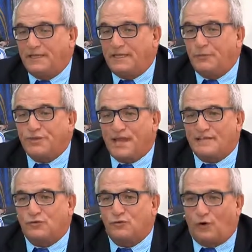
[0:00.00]
que botar
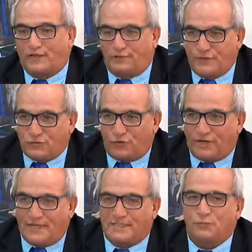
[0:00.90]
assim com adviso
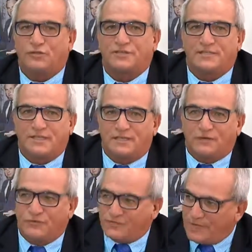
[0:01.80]
organ se bonota seguir
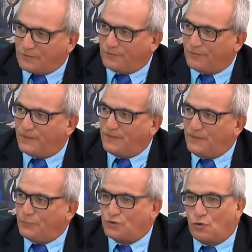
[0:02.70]
conselho.
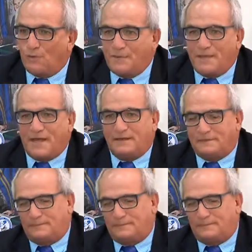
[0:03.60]
Para ser hobby bia